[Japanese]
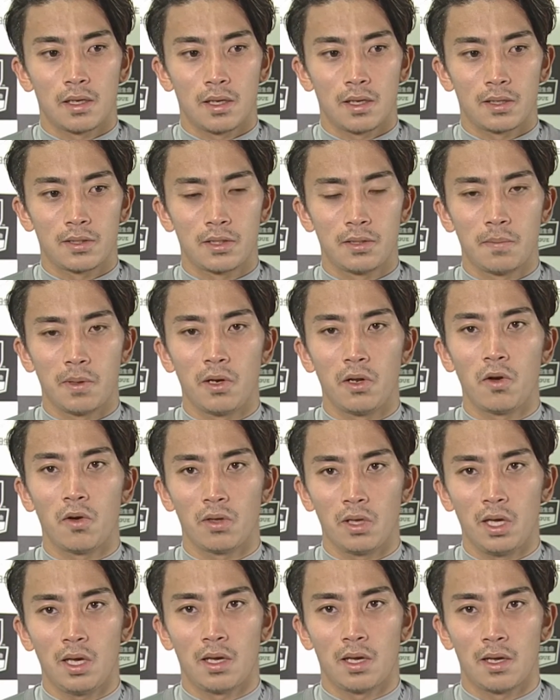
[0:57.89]
進めるよ
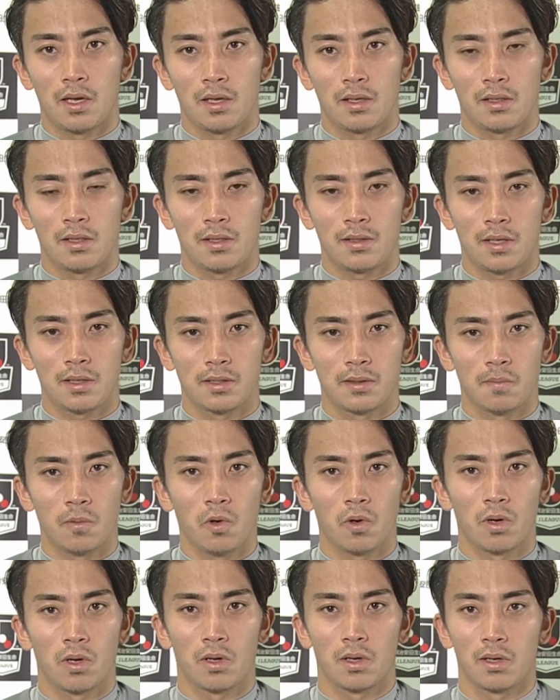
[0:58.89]
うに次節
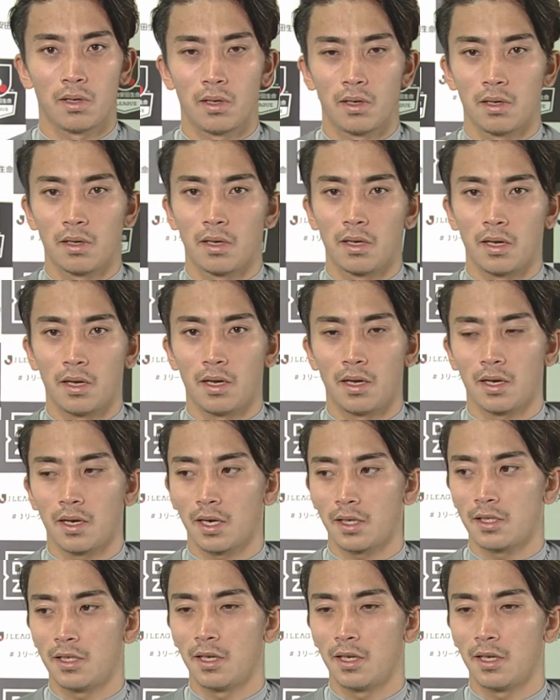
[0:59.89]
も勝ち